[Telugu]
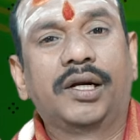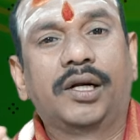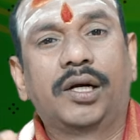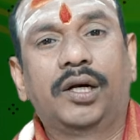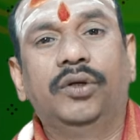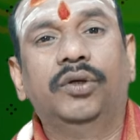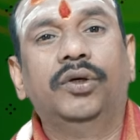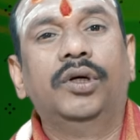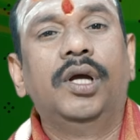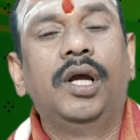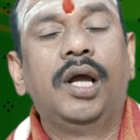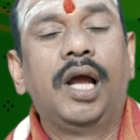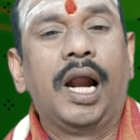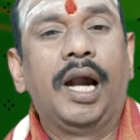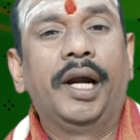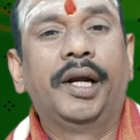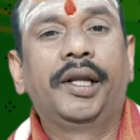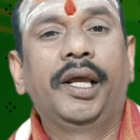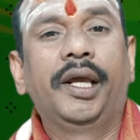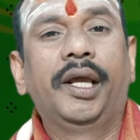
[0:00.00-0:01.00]
అంటాడు
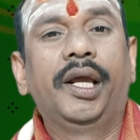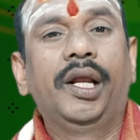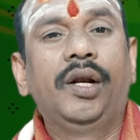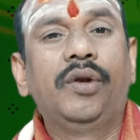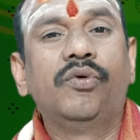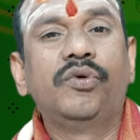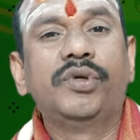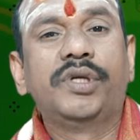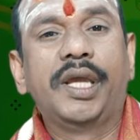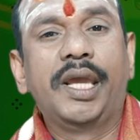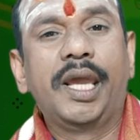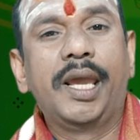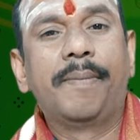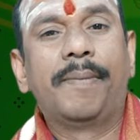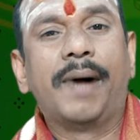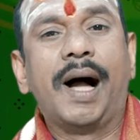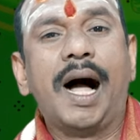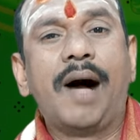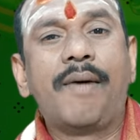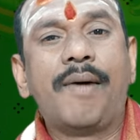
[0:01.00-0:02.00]
అంటే నువ్వు ఏ
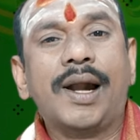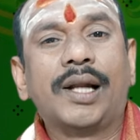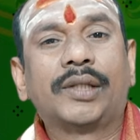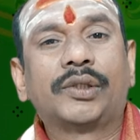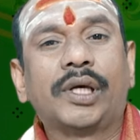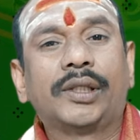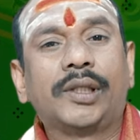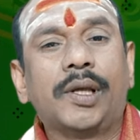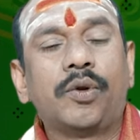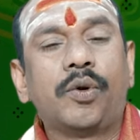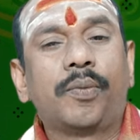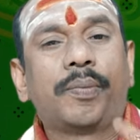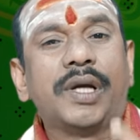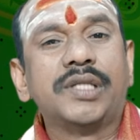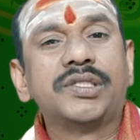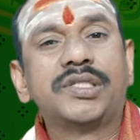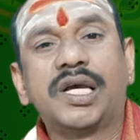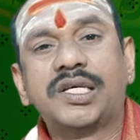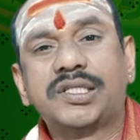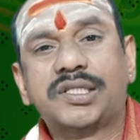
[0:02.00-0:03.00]
భావనతో అయితే నువ్వు
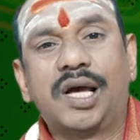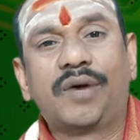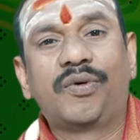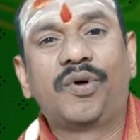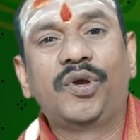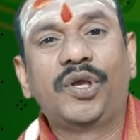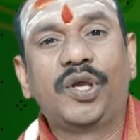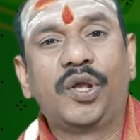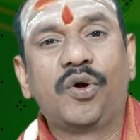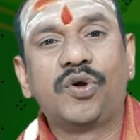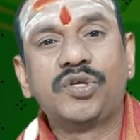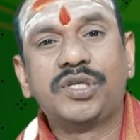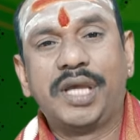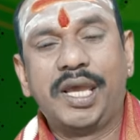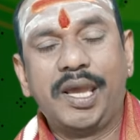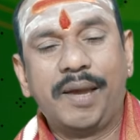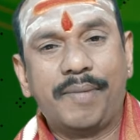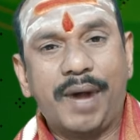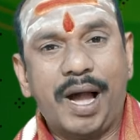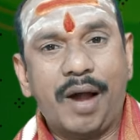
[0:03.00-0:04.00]
పనిచేస్తావో ఈరోజు
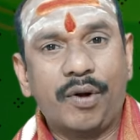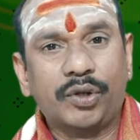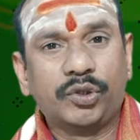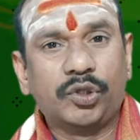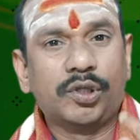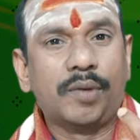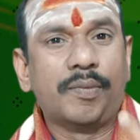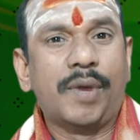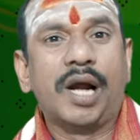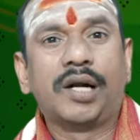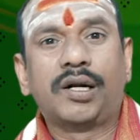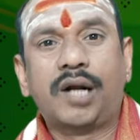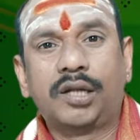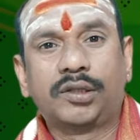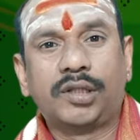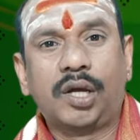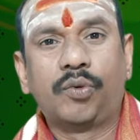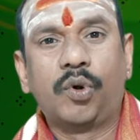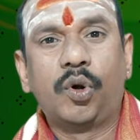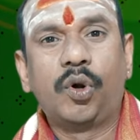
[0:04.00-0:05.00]
ఏ భావనతో
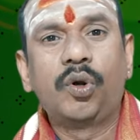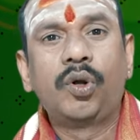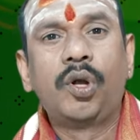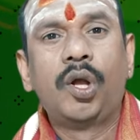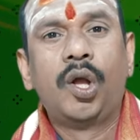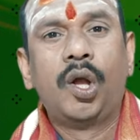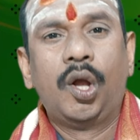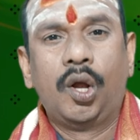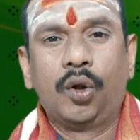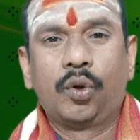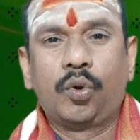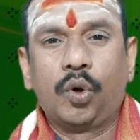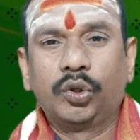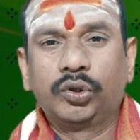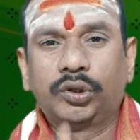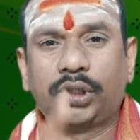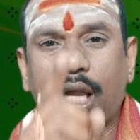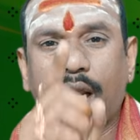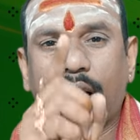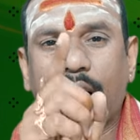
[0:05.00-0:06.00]
మాట్లాడతావో
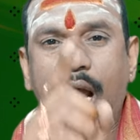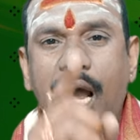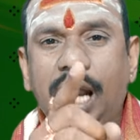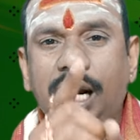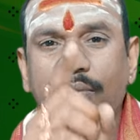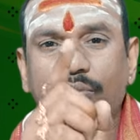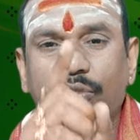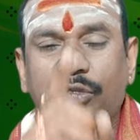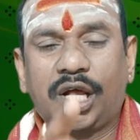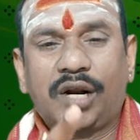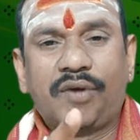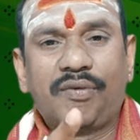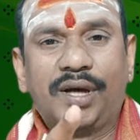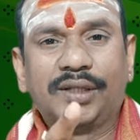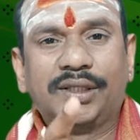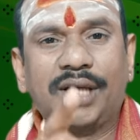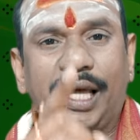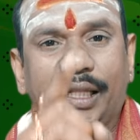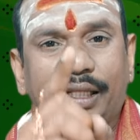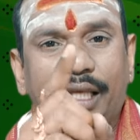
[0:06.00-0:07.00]
కొంతకాలం
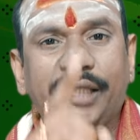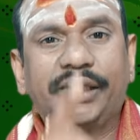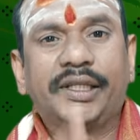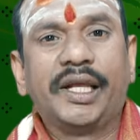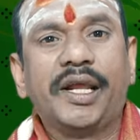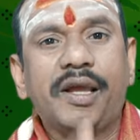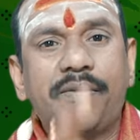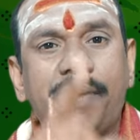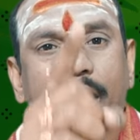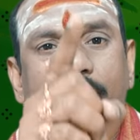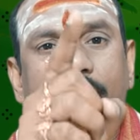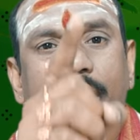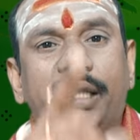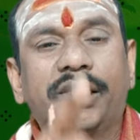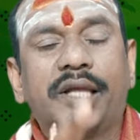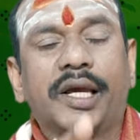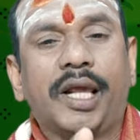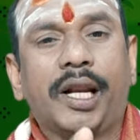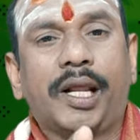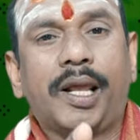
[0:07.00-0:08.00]
తర్వాత అదే తిరిగి మళ్ళీ నీ
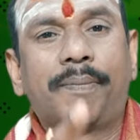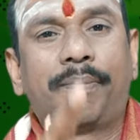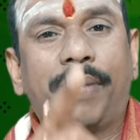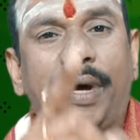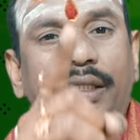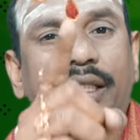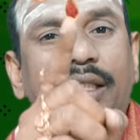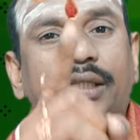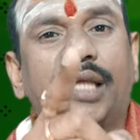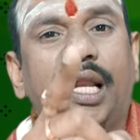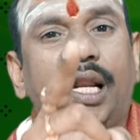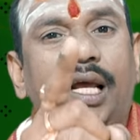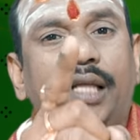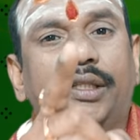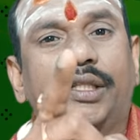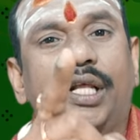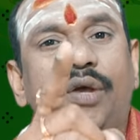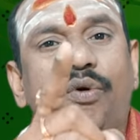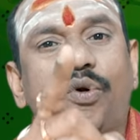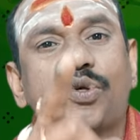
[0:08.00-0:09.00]
దగ్గరికి పదింతలుగా
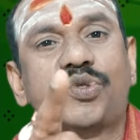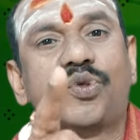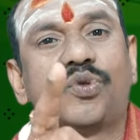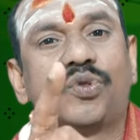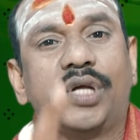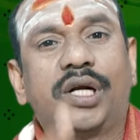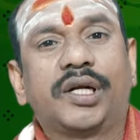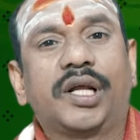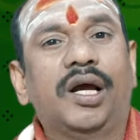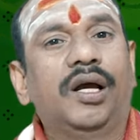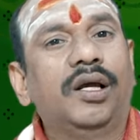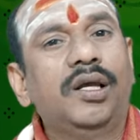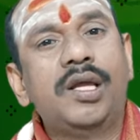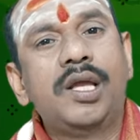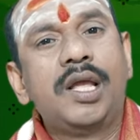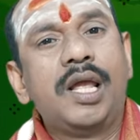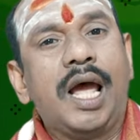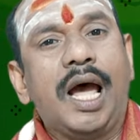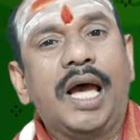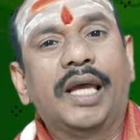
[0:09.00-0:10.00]
తిరిగి వస్తుందట
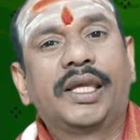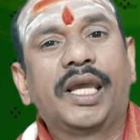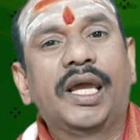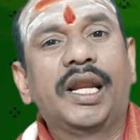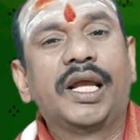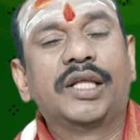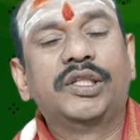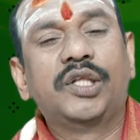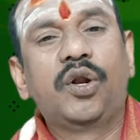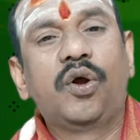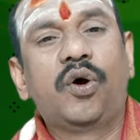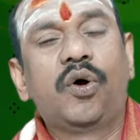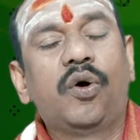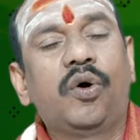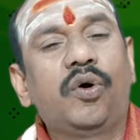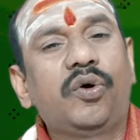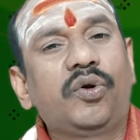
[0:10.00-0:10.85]
అయితే నదిలో